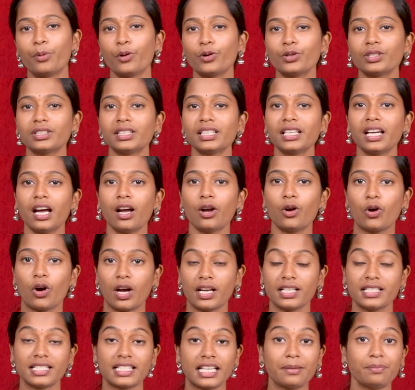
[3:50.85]
పూర్తిగా
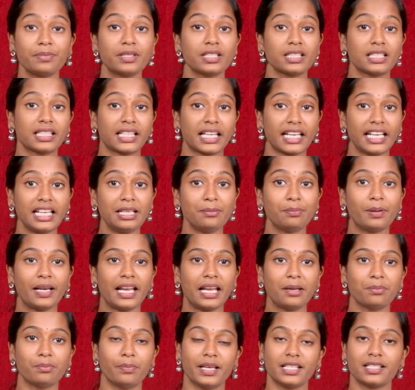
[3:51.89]
కాన్సెప్ట్ స్క్రీన్
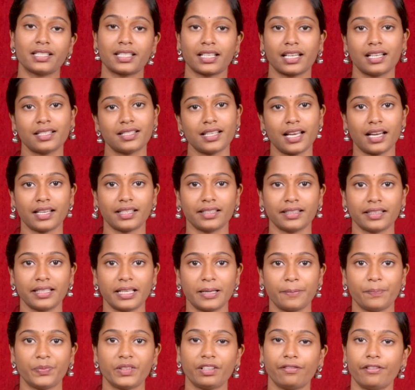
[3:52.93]
ప్లే బెస్ట్ గా
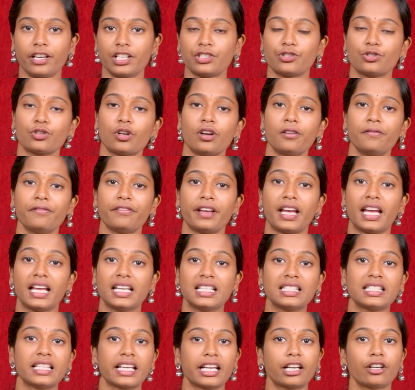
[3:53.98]
సాగింది ఫస్ట్ హాఫ్
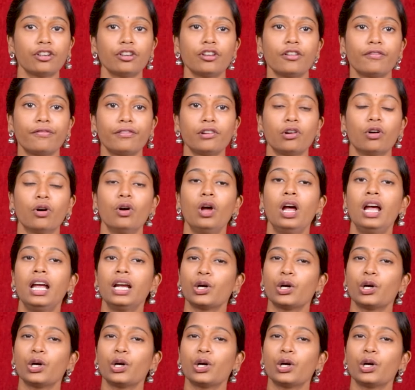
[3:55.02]
అండ్ సెకండ్ హాఫ్లో